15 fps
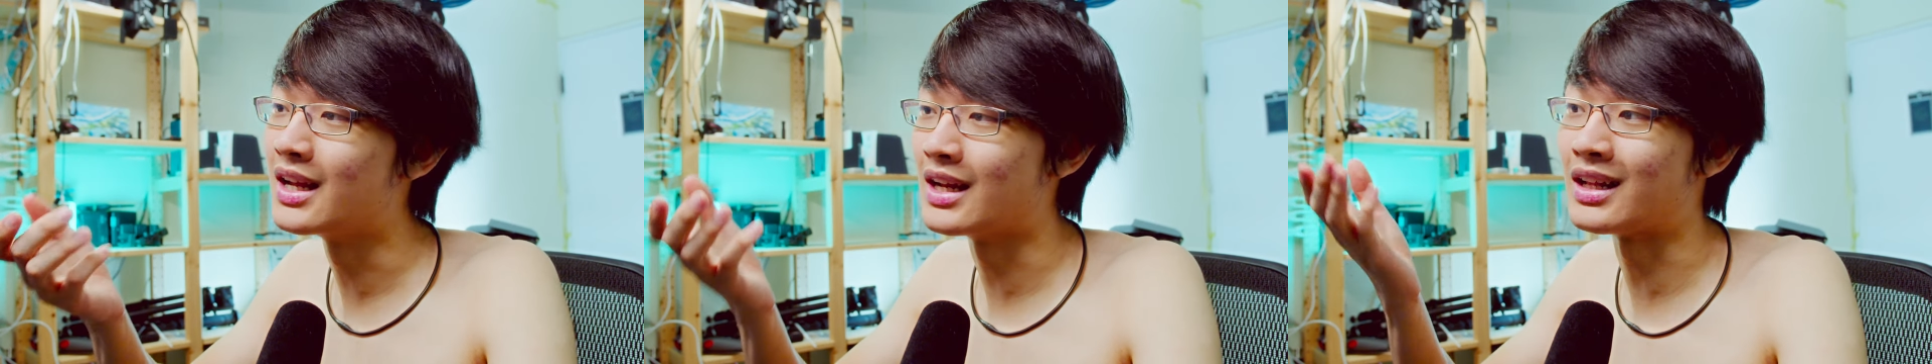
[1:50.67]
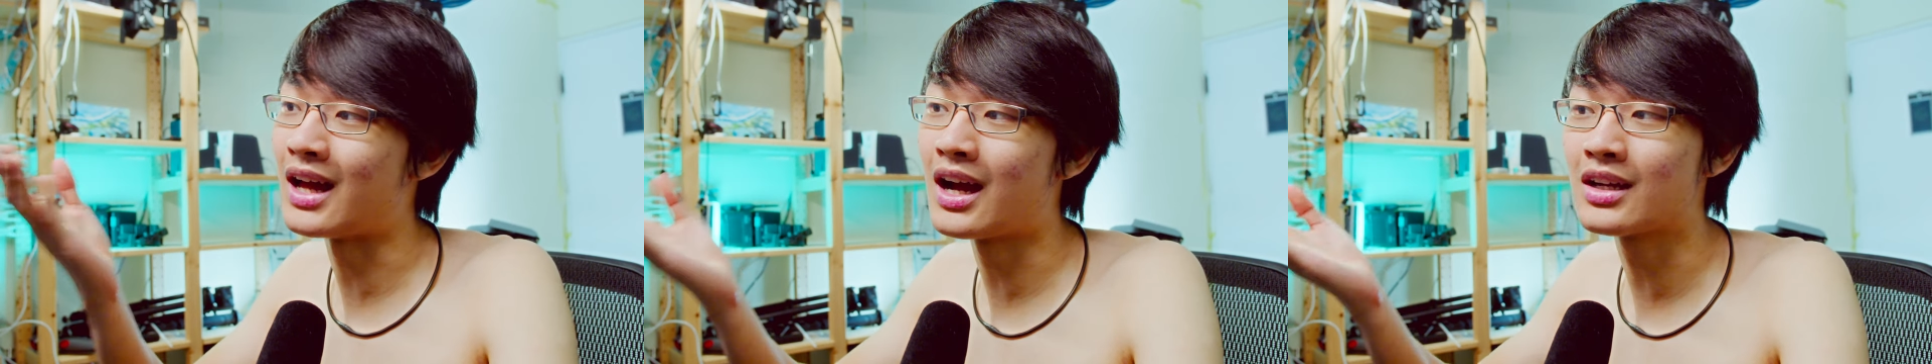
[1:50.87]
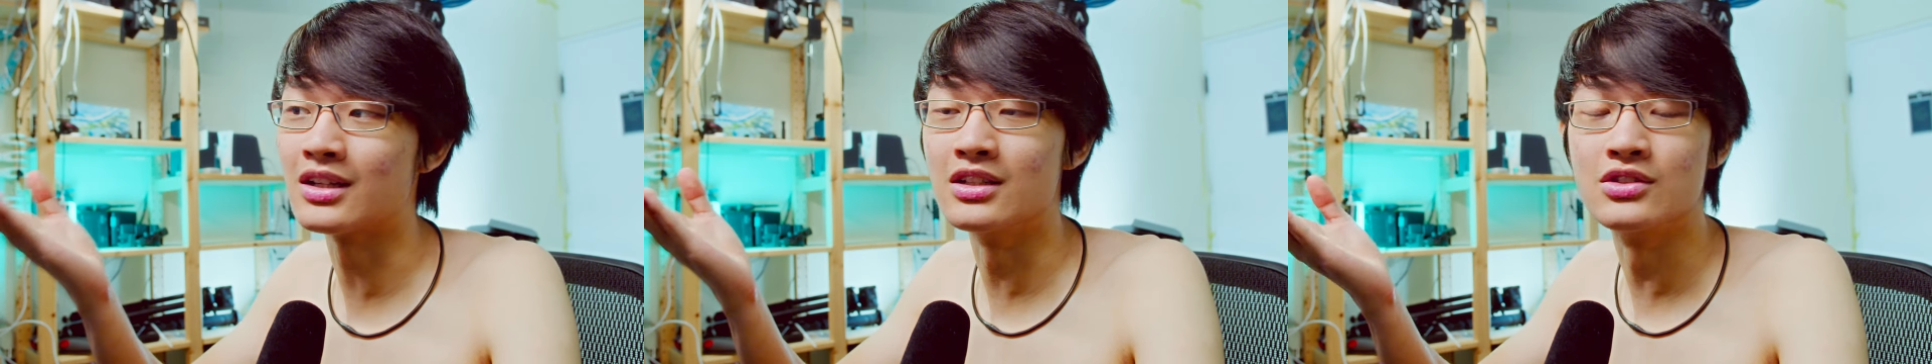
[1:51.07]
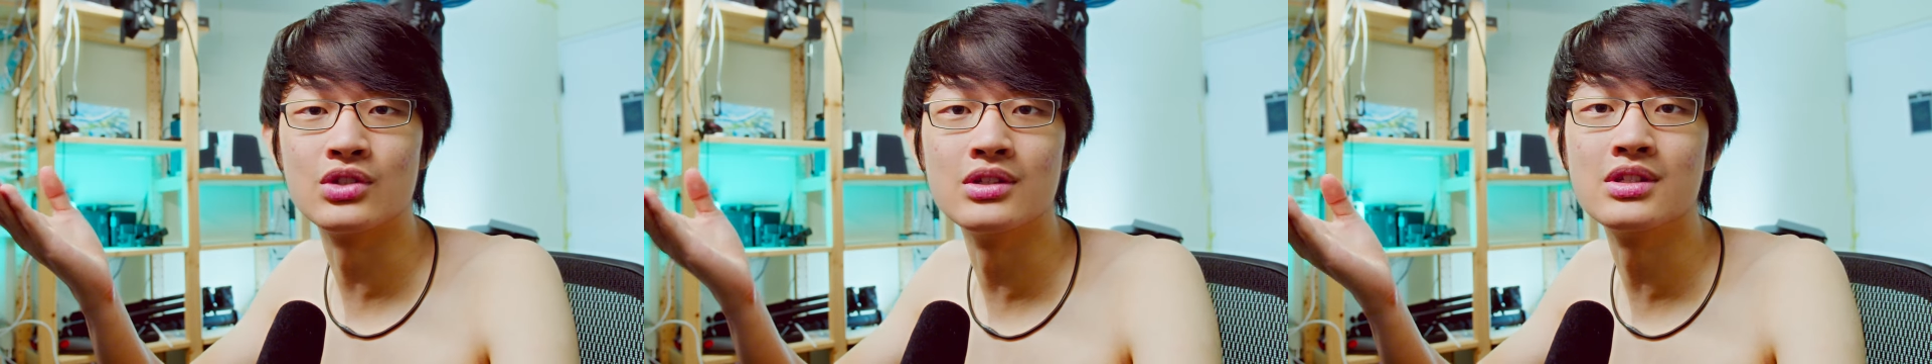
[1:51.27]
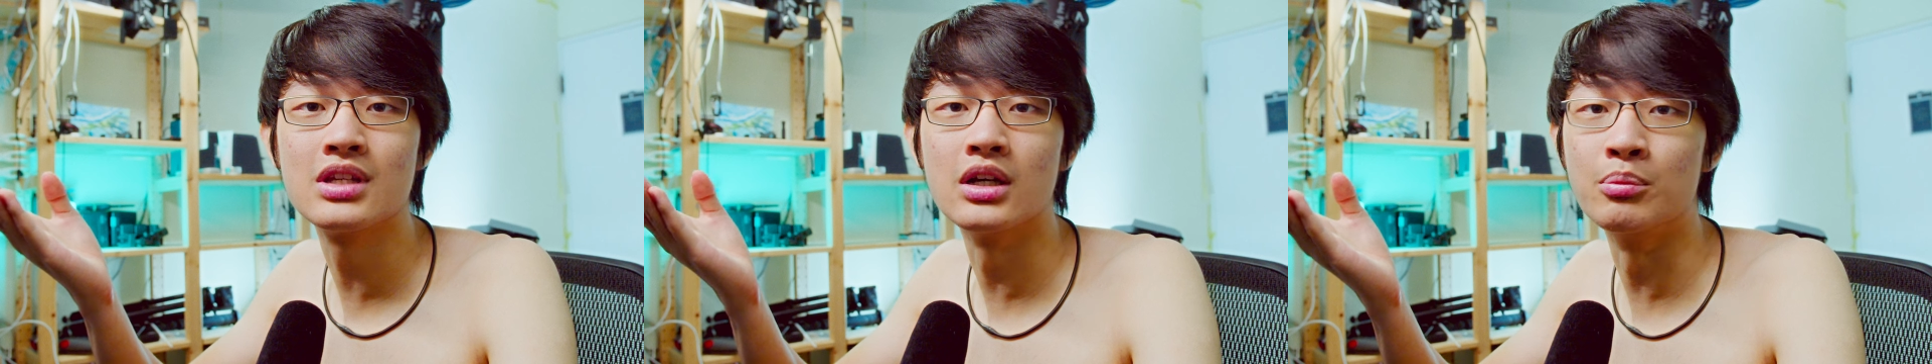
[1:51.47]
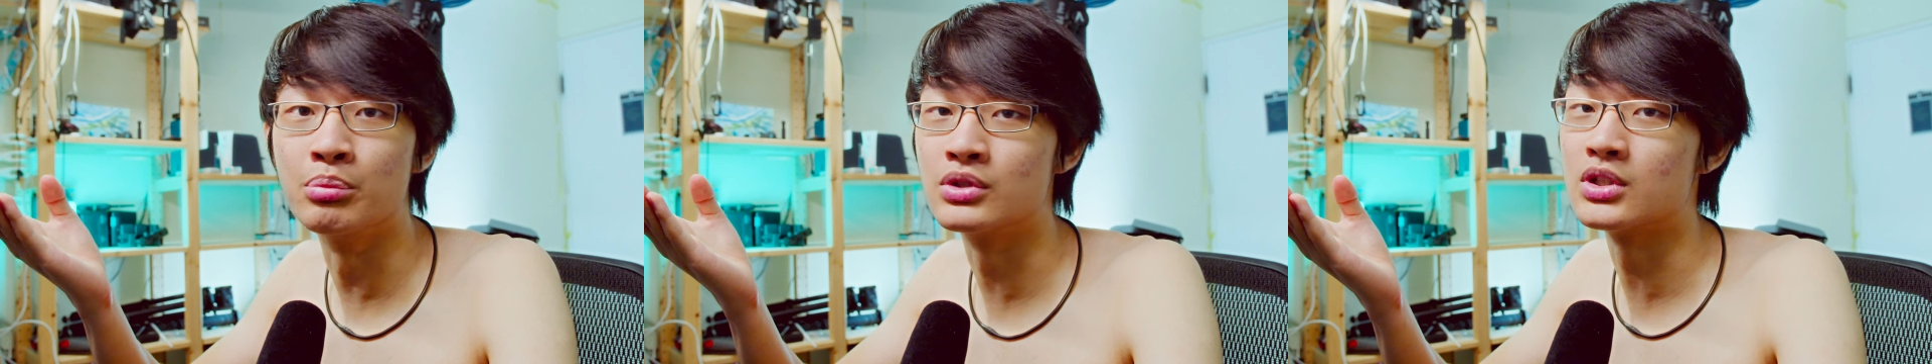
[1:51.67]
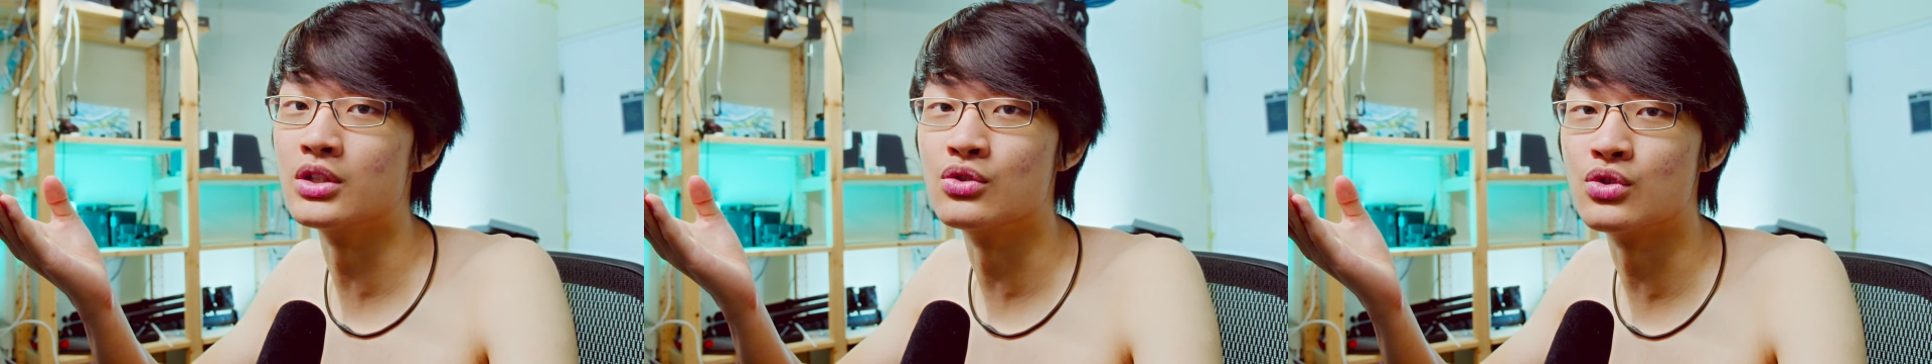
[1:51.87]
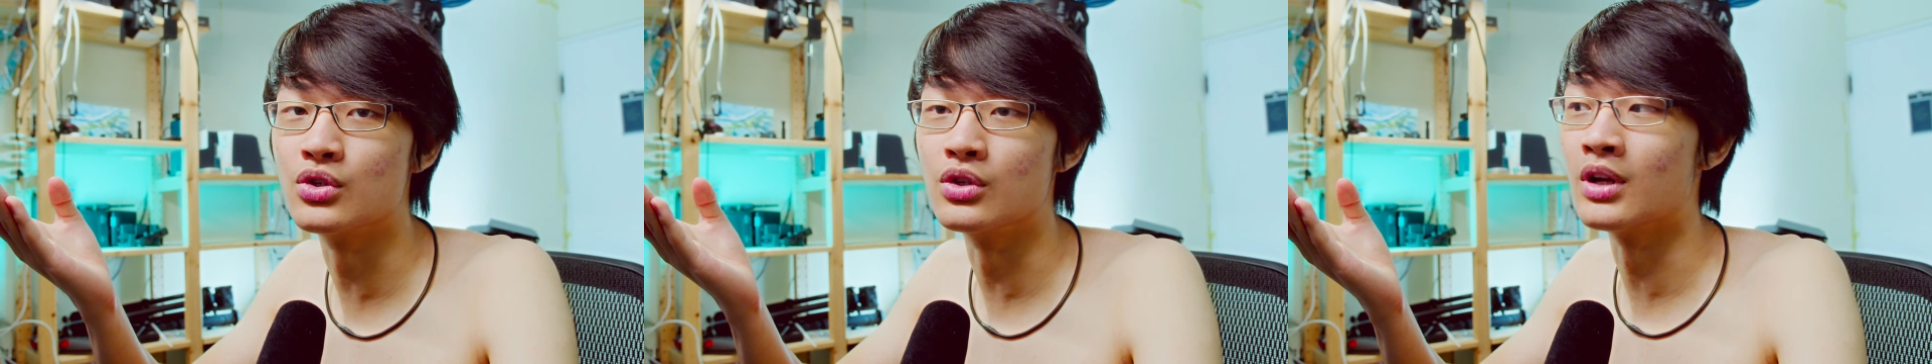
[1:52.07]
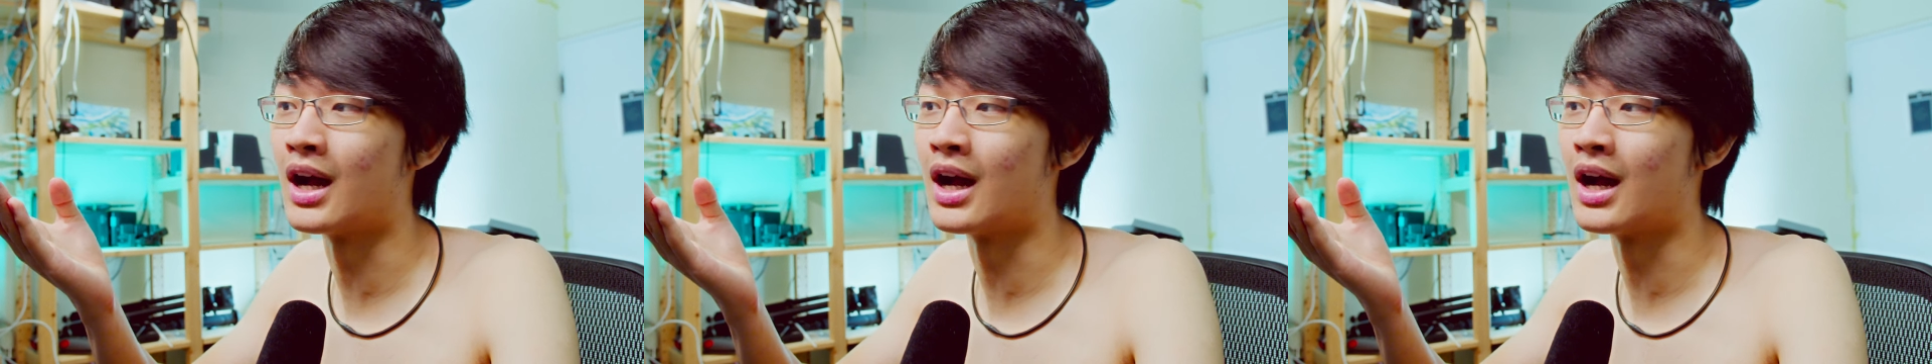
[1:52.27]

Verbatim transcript: 那它可能侦测不正确，